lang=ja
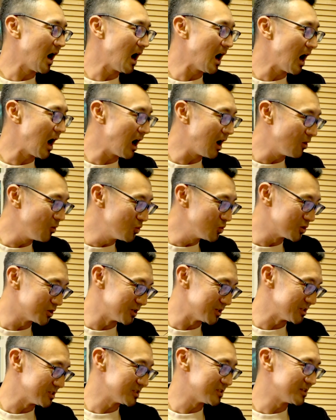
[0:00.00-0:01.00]

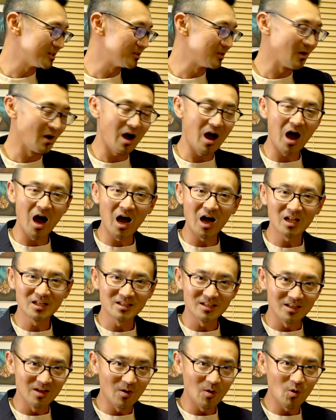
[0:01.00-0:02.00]
onward っていうのは
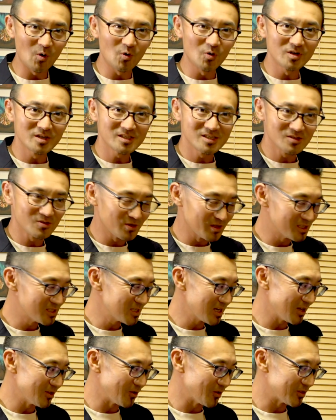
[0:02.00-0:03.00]
on の方にストレス
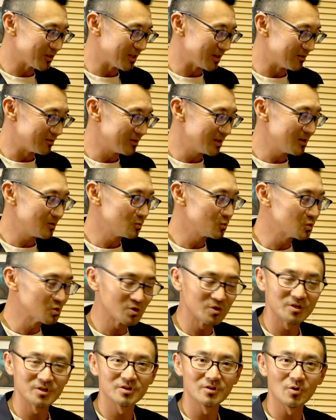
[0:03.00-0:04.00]
が乗ってるで
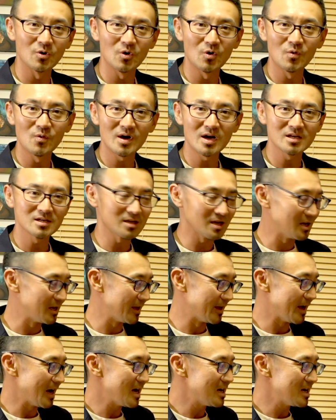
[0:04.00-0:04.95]
word の方は、はい、